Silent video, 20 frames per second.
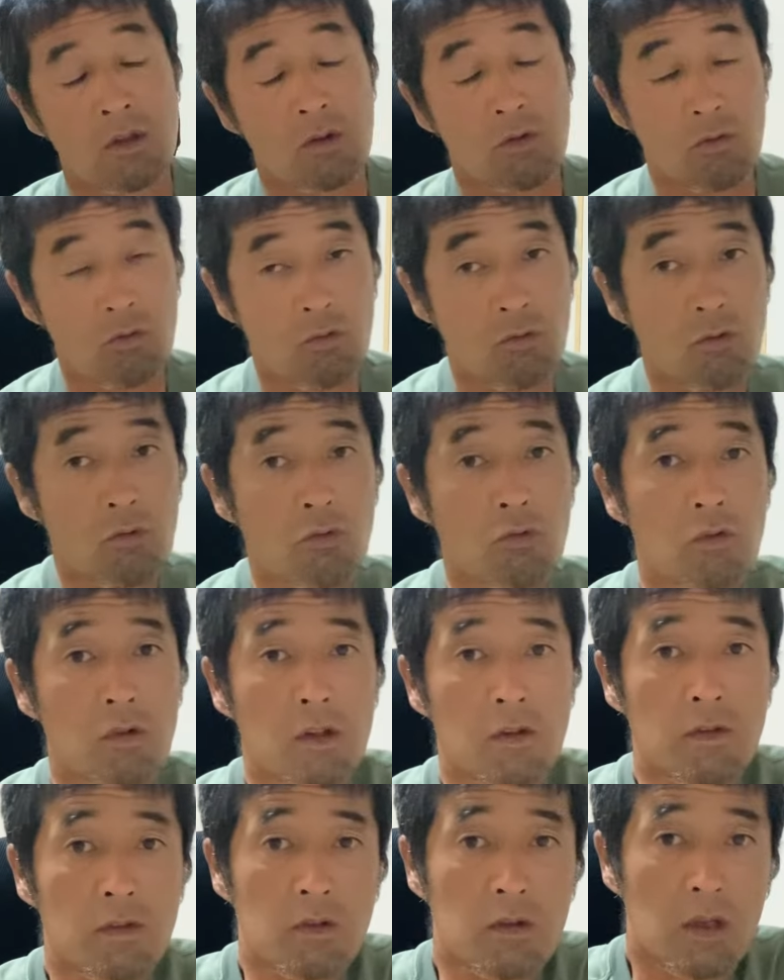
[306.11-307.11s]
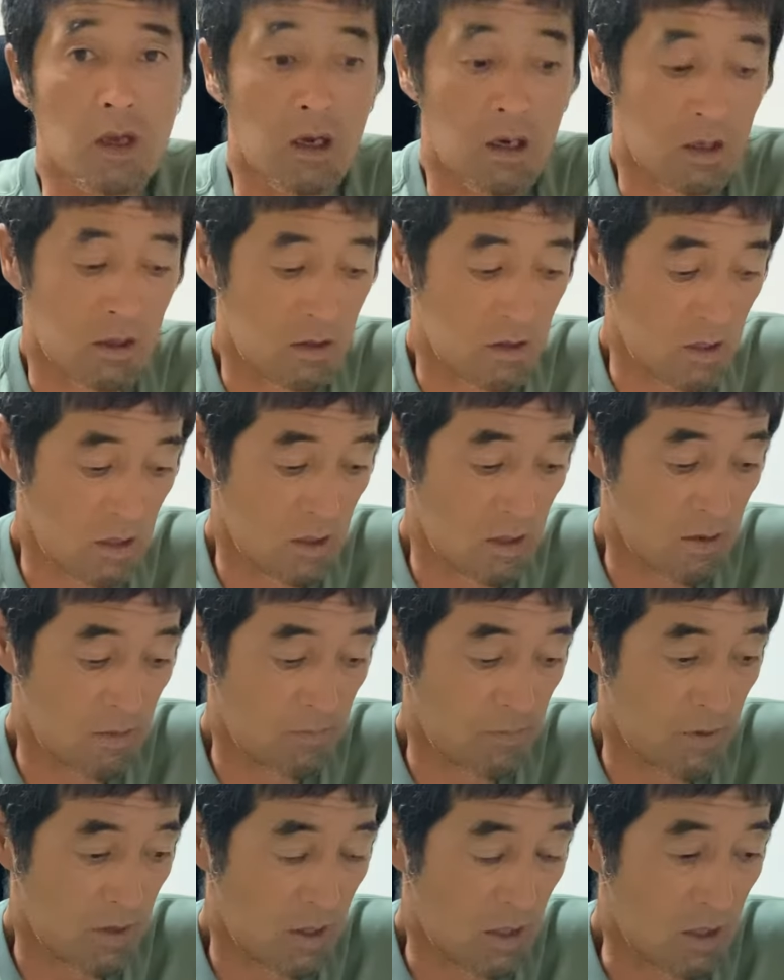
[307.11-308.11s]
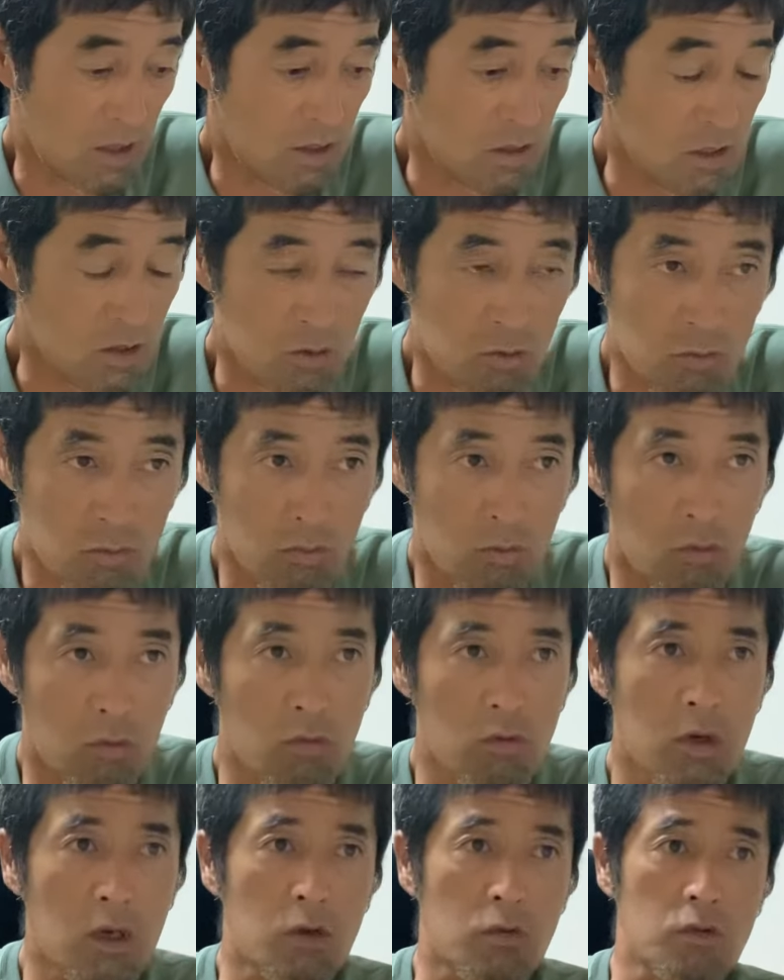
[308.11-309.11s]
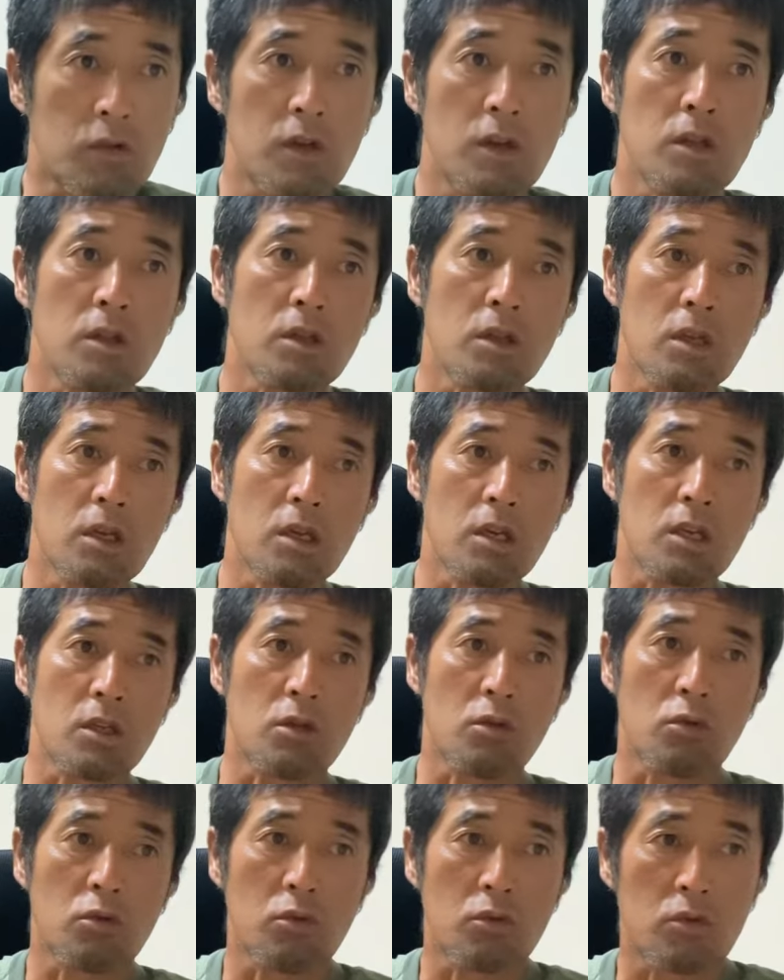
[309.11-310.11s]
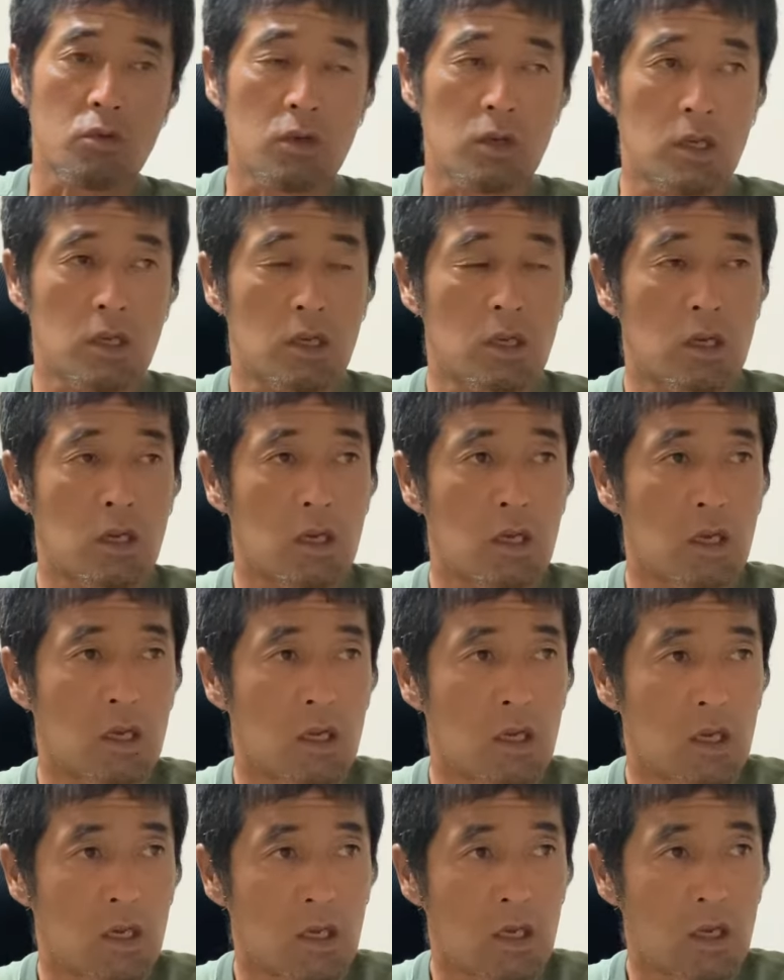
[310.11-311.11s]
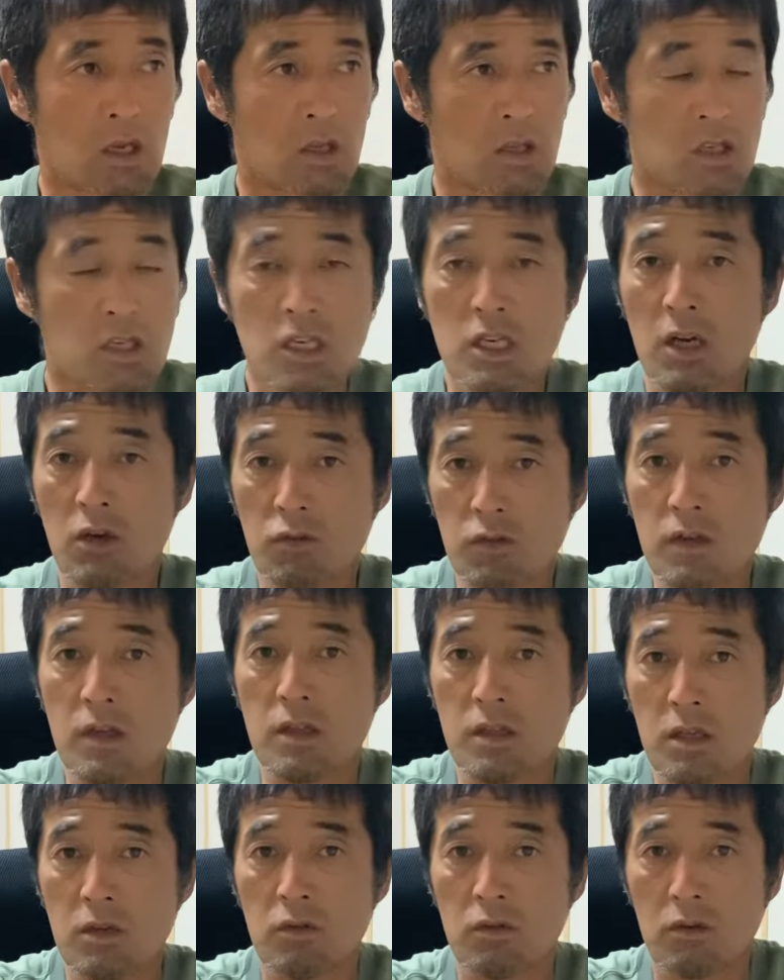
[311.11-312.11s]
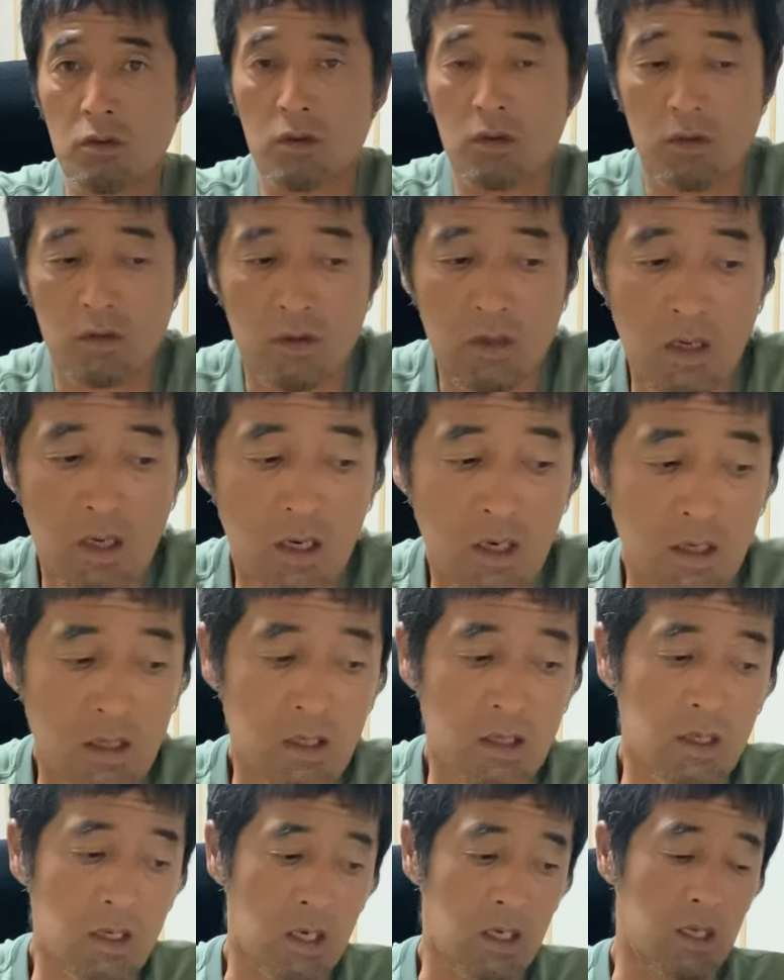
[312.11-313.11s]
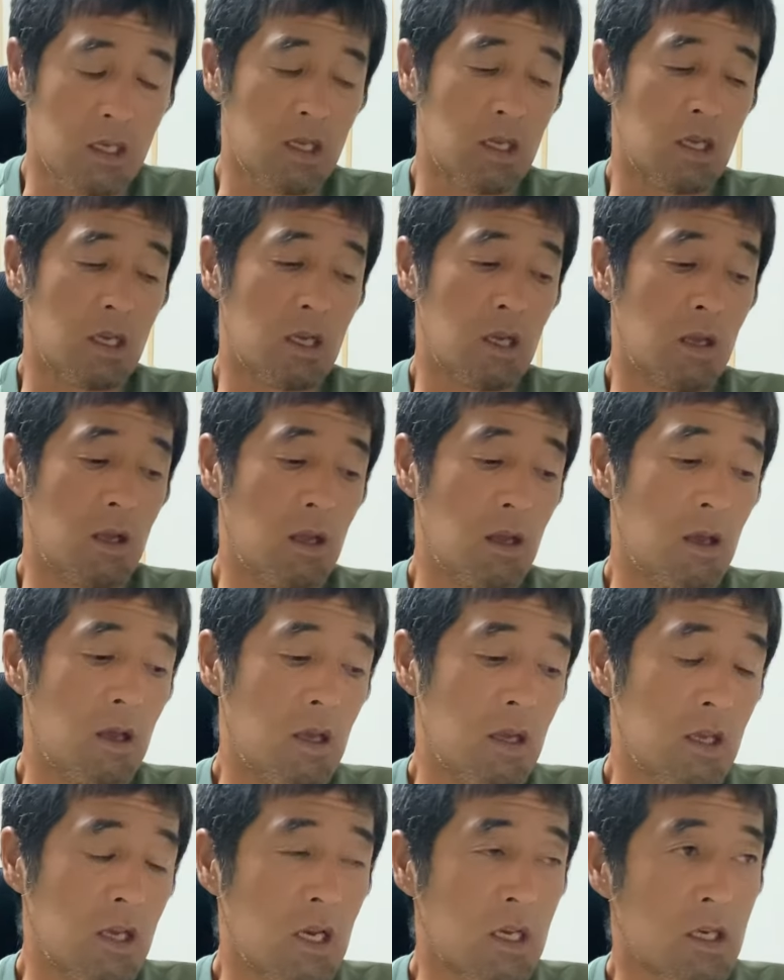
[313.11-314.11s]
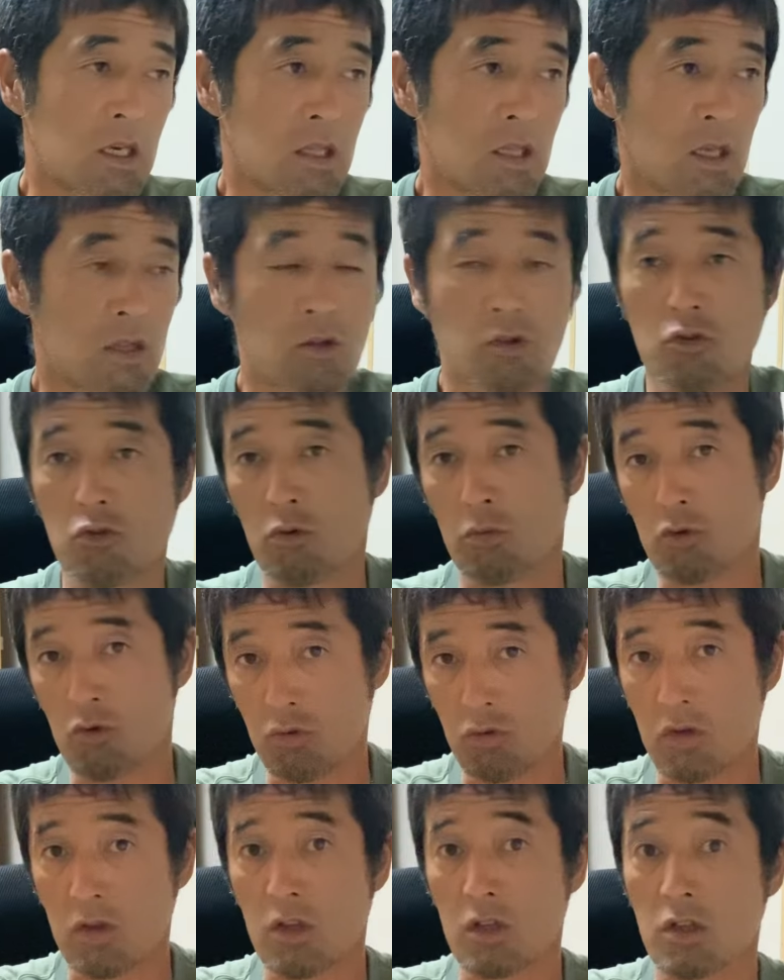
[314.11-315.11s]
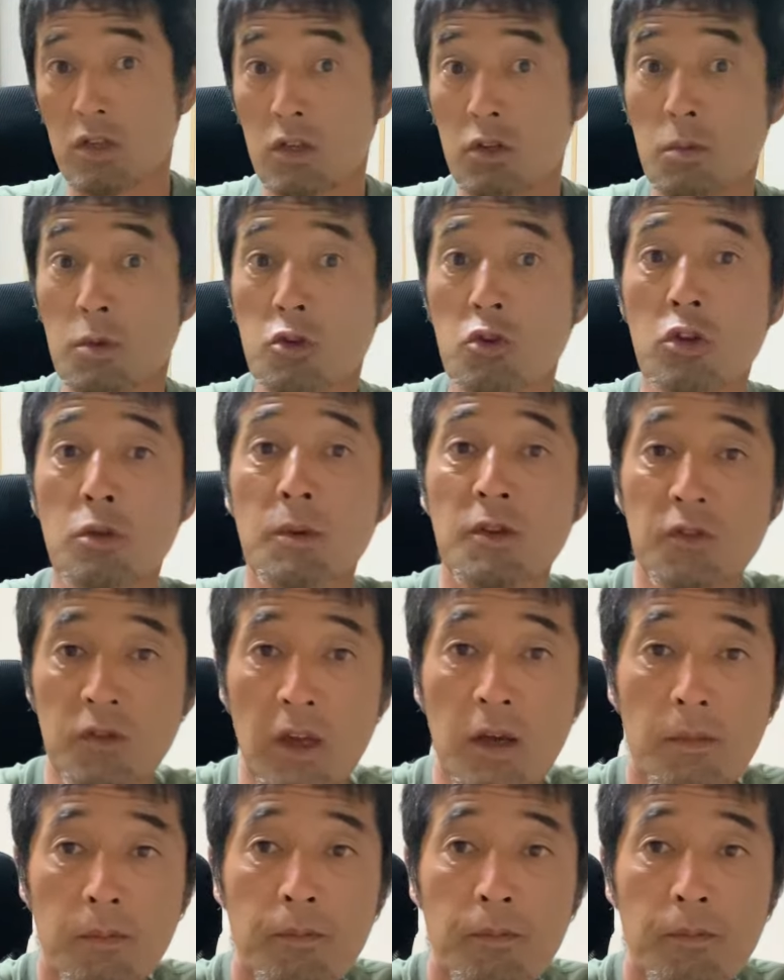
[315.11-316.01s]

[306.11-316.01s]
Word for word: ということですかね。はい。じゃあちょっと今回の剪定の、えー、違う剪定の、えー、やり方っていうのをちょっと説明しておきますね。